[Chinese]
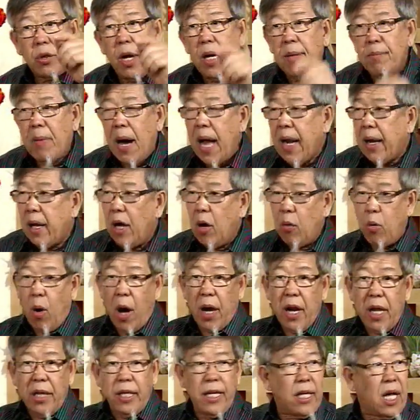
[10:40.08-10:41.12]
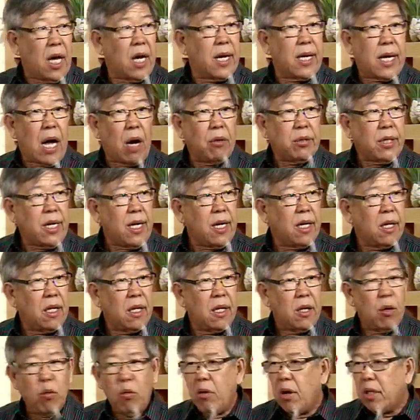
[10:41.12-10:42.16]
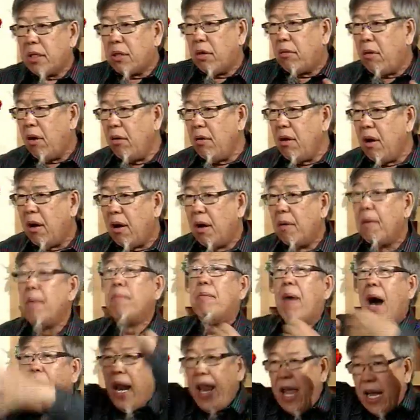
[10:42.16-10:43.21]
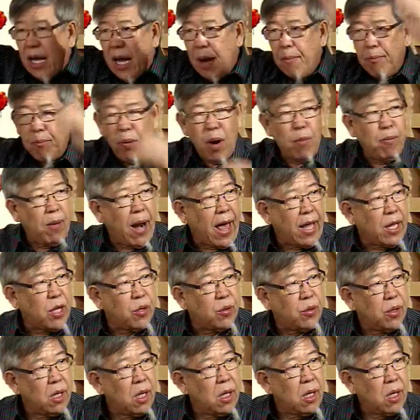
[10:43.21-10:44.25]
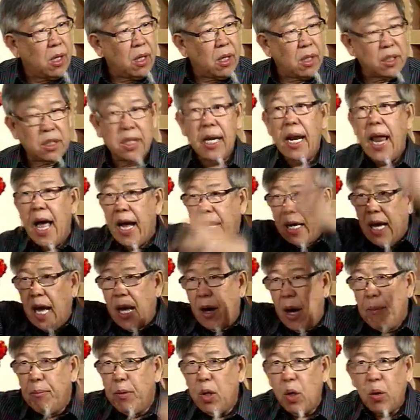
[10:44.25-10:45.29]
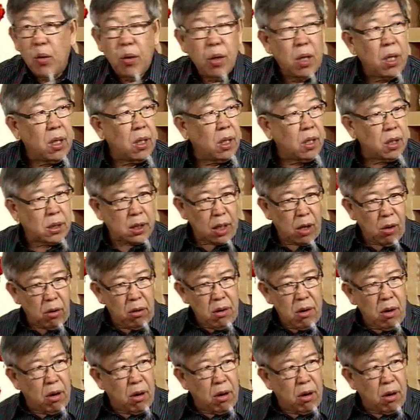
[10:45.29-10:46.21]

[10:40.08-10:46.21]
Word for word: 所以马华人听到很高兴，我是罗诺，马勒干布木拉油，是那个阿诺，是罗